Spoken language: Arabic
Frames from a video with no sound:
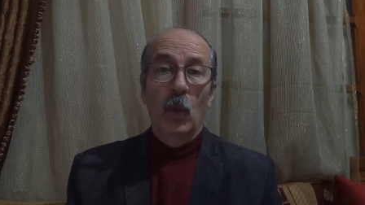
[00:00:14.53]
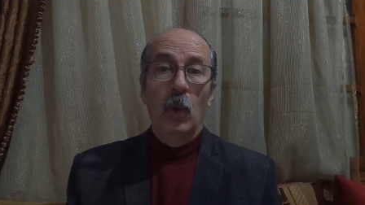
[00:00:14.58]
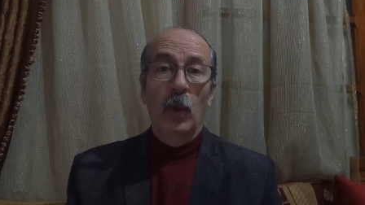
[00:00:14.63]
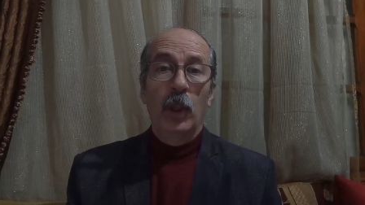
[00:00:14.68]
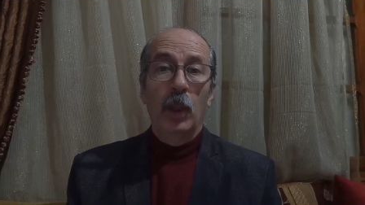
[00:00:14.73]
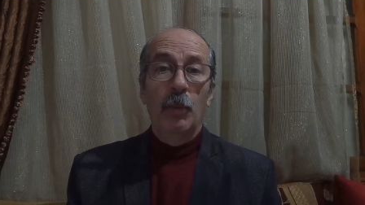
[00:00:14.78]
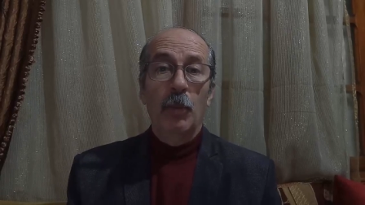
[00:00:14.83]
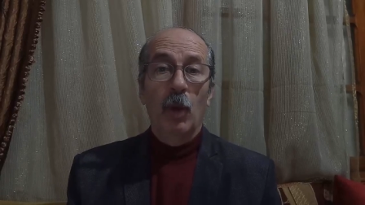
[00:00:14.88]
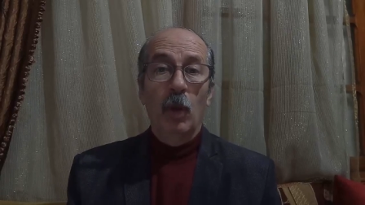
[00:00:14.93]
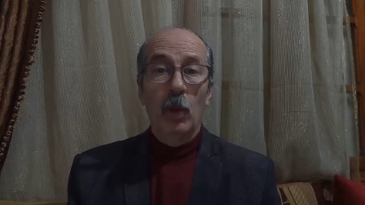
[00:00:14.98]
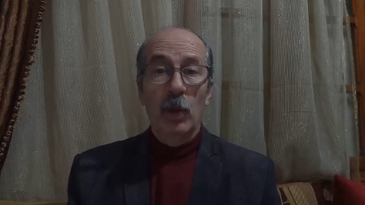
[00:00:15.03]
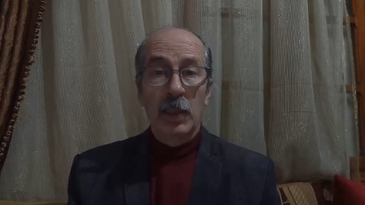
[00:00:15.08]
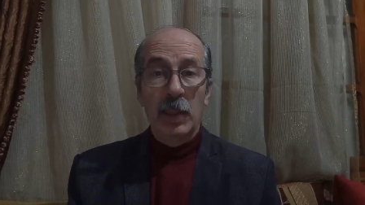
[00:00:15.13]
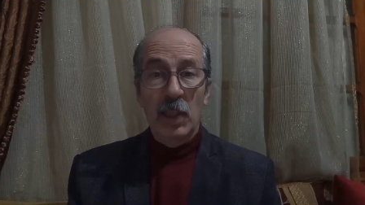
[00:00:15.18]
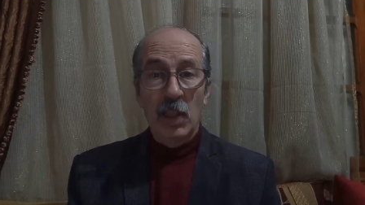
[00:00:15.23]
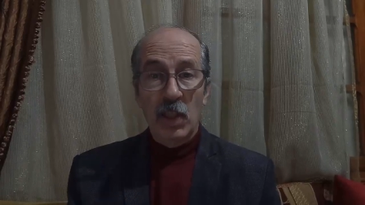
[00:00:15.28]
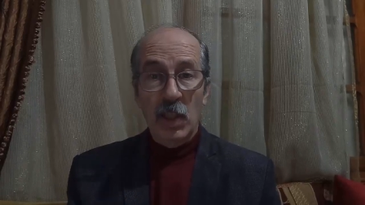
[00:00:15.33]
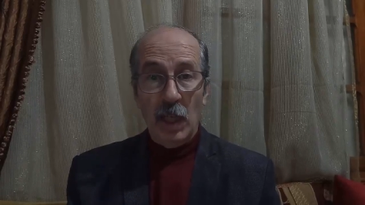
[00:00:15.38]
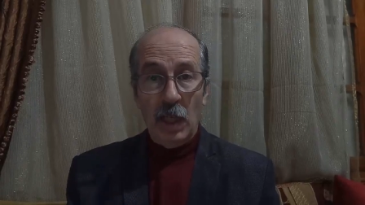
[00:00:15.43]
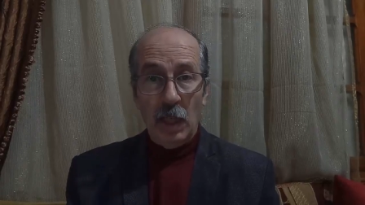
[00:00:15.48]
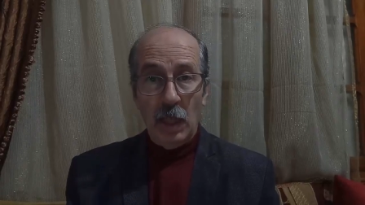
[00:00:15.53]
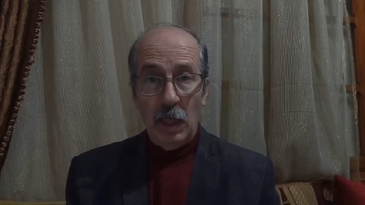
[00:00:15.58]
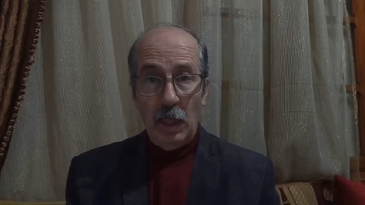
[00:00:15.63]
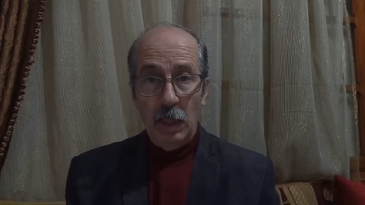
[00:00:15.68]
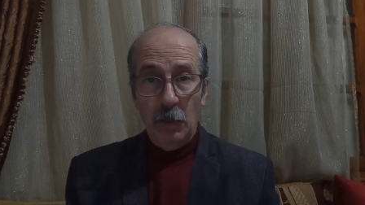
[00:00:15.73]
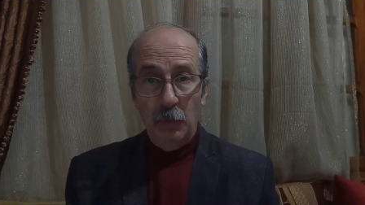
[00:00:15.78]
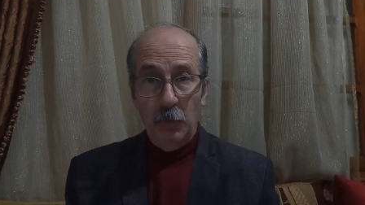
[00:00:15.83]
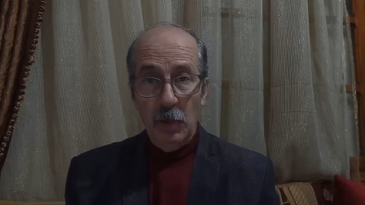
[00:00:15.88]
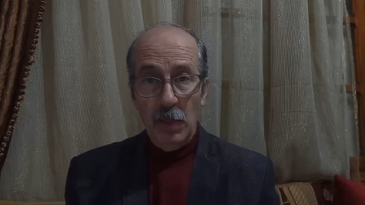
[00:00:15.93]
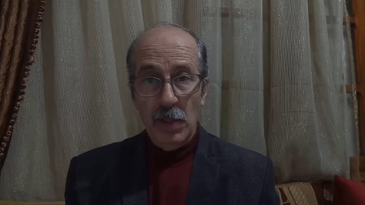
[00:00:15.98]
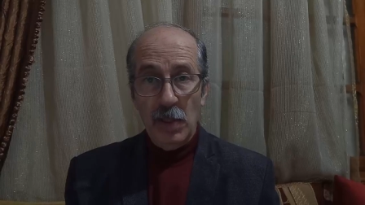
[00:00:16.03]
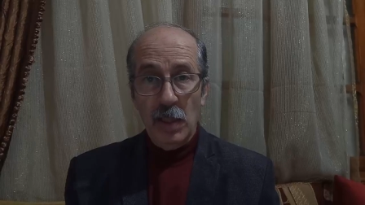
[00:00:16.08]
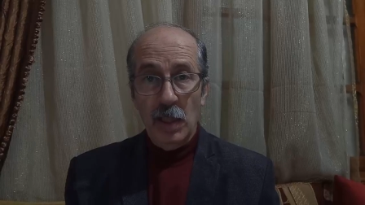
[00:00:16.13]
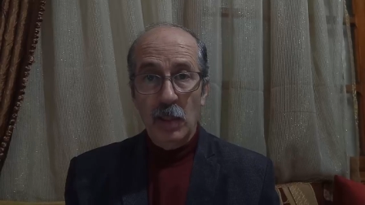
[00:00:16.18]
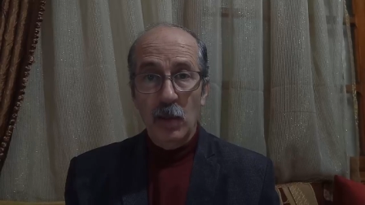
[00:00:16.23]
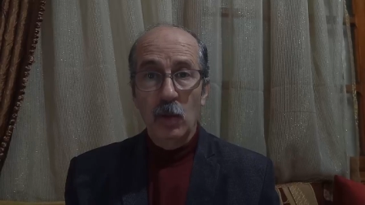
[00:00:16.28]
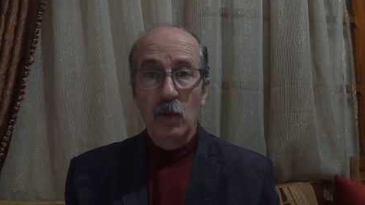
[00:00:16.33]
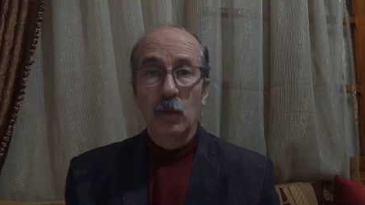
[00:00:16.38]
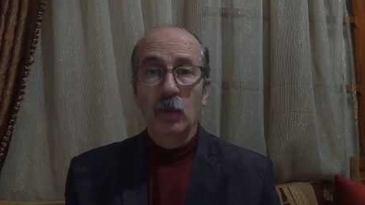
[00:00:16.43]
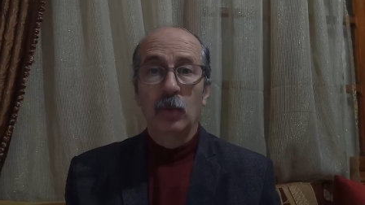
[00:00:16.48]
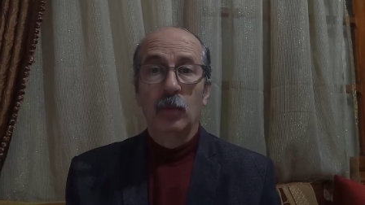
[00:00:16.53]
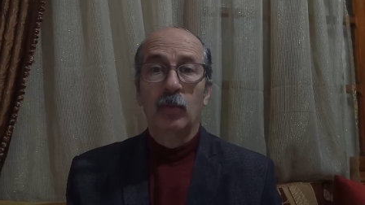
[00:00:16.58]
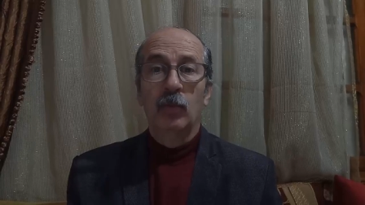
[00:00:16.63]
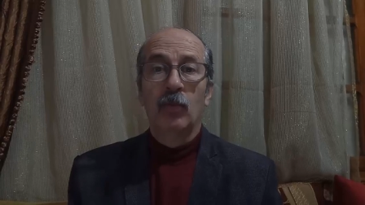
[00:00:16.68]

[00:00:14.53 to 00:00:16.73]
واللي كما قلت نشق على البوليساريو